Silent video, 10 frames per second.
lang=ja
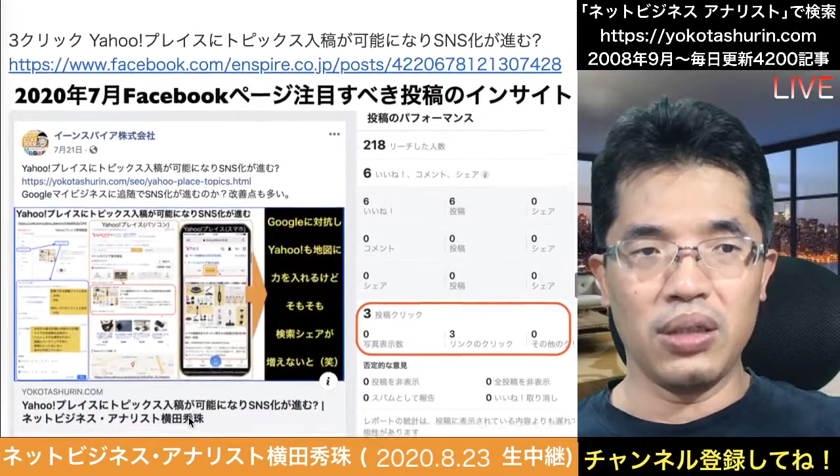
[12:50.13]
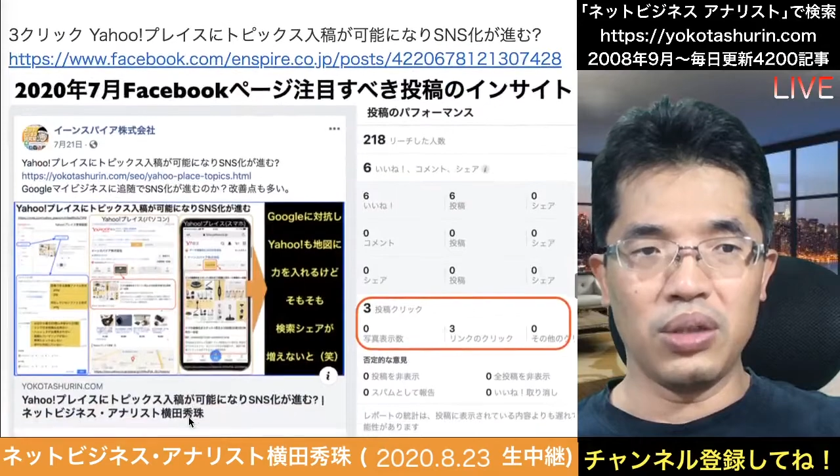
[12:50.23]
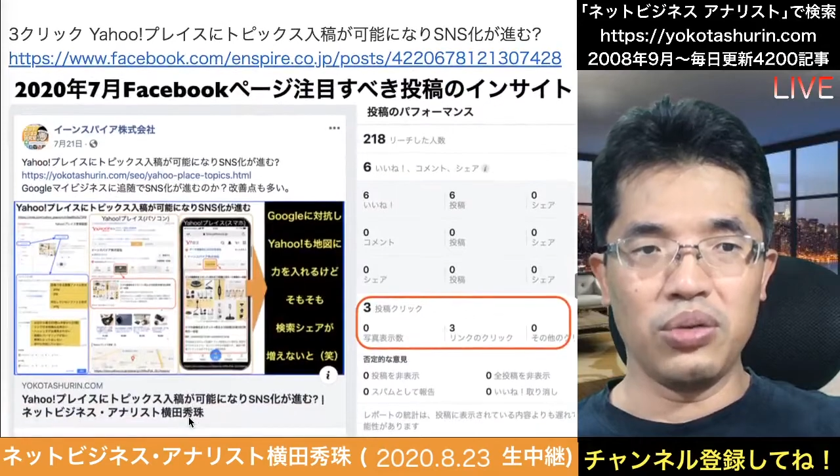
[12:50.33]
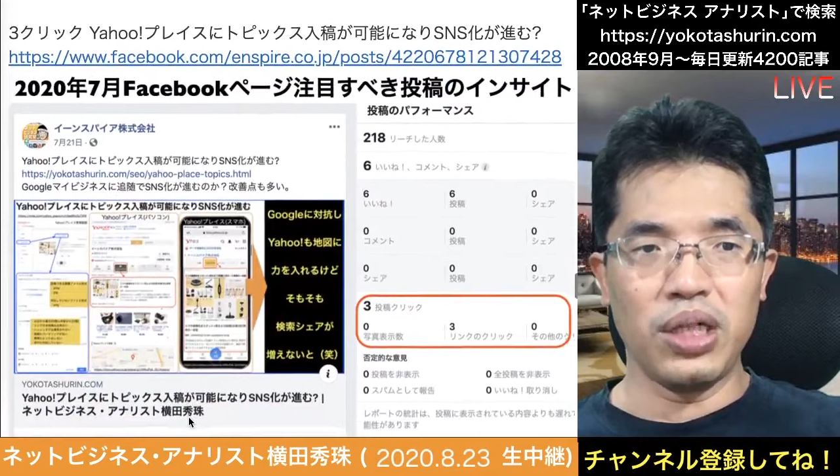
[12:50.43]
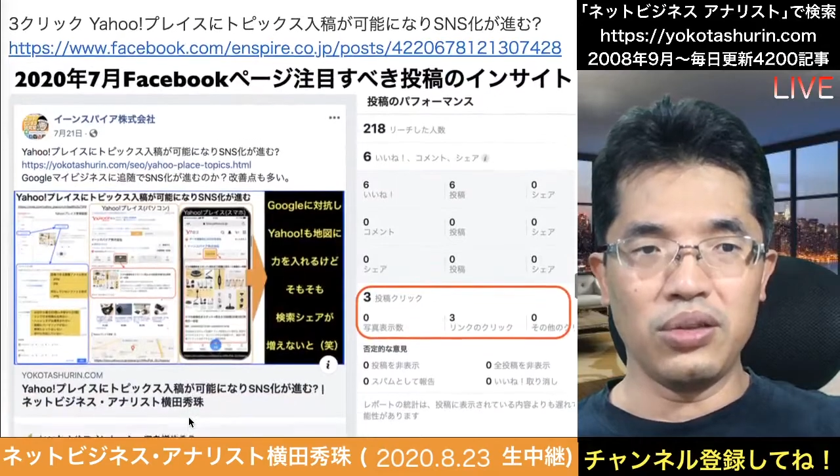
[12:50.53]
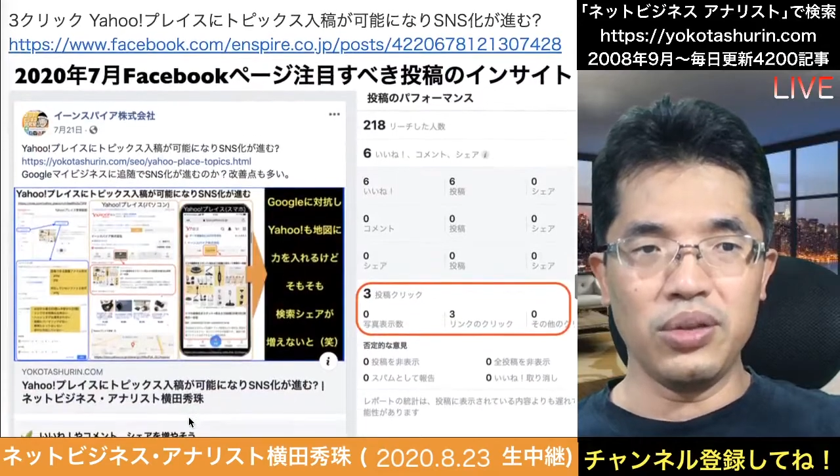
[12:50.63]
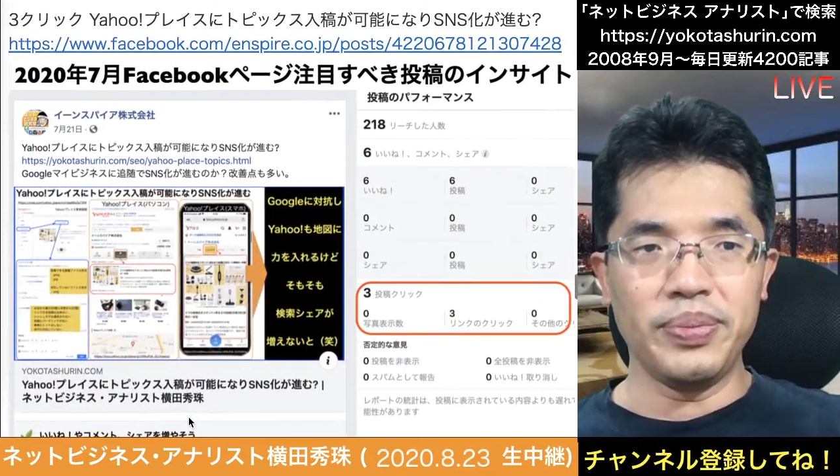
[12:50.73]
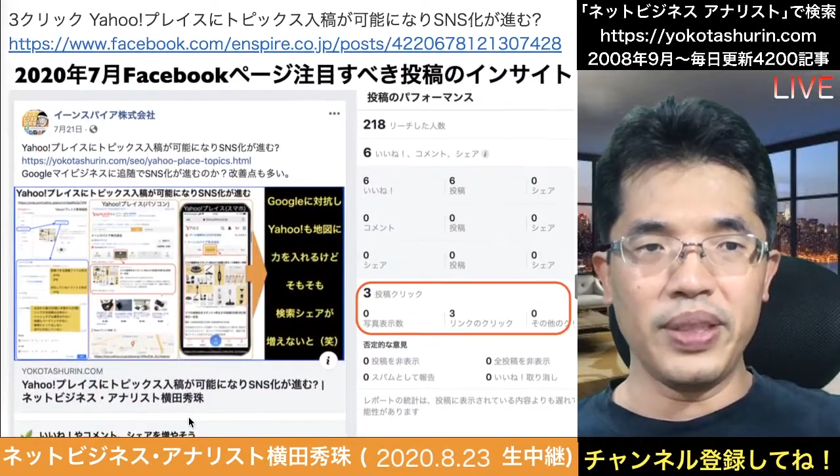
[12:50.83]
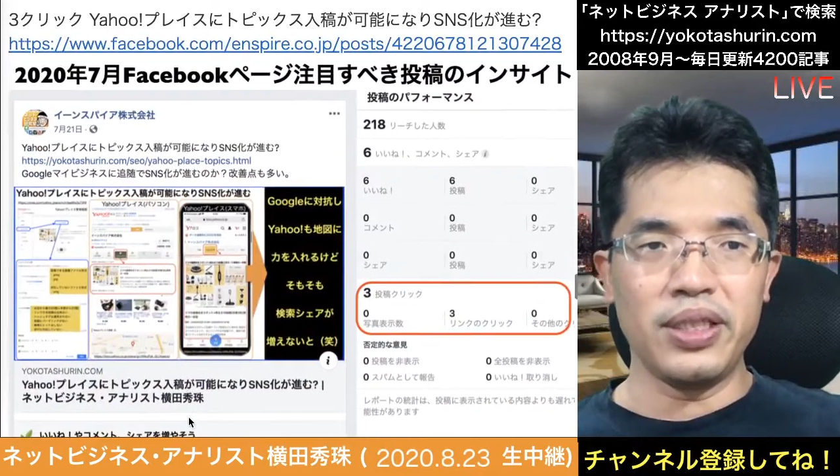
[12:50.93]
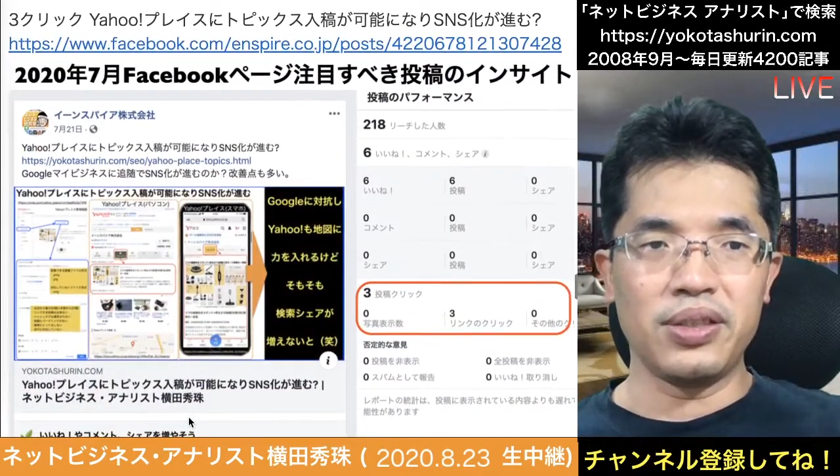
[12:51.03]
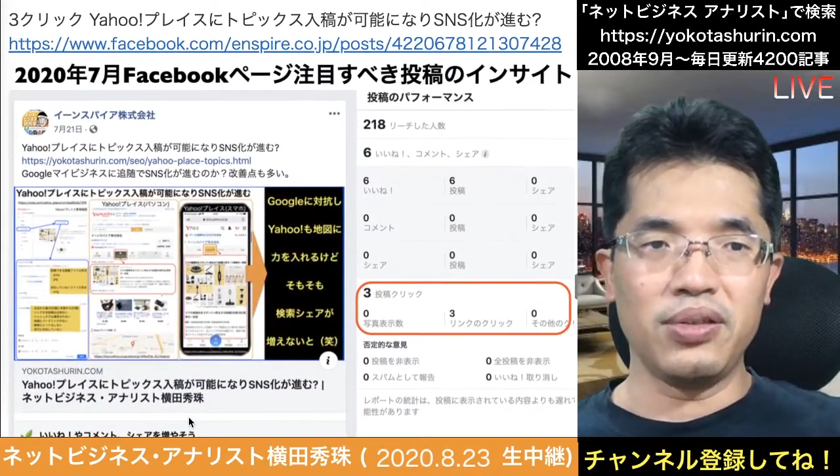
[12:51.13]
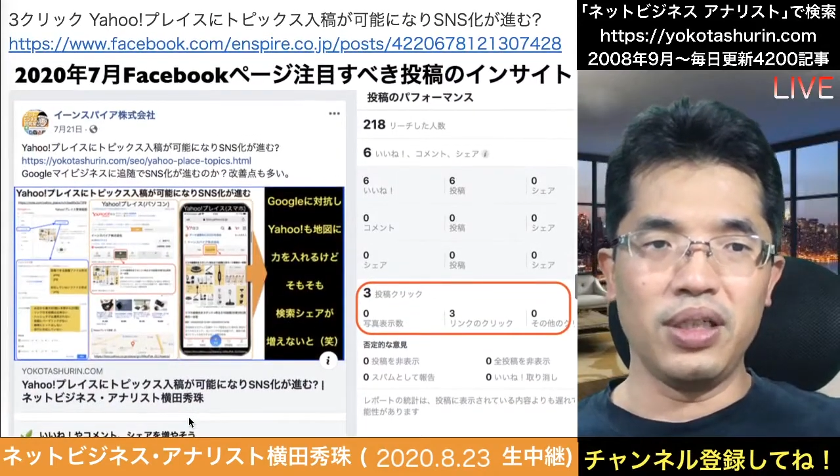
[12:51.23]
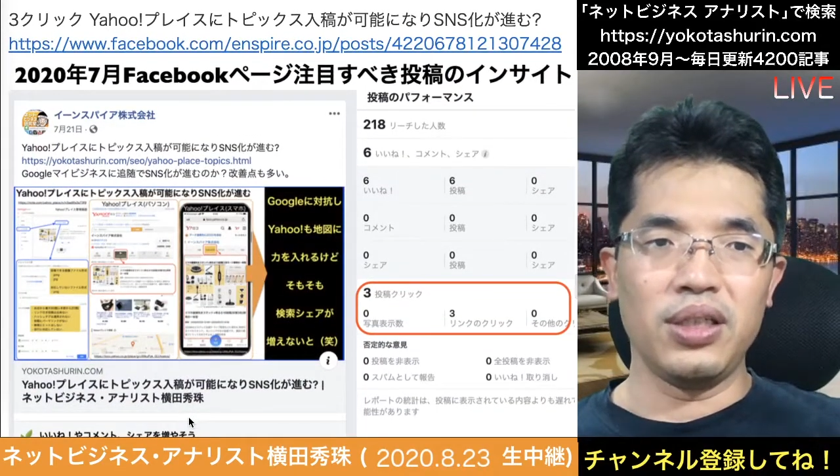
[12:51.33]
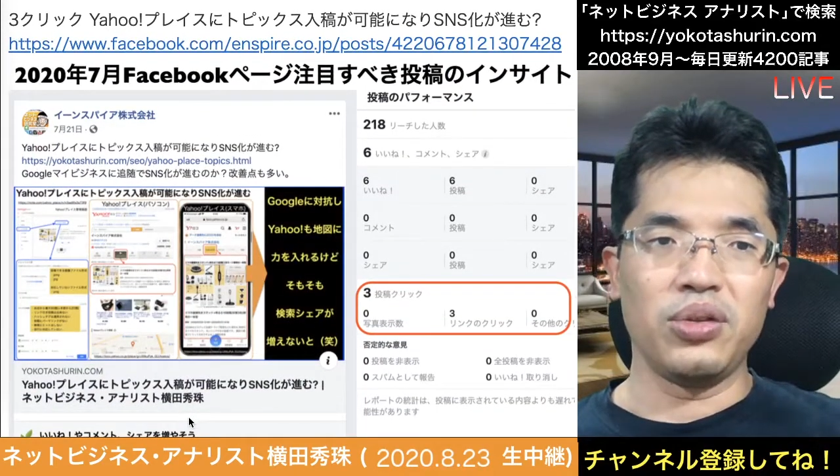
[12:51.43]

あと Yahoo プレイスに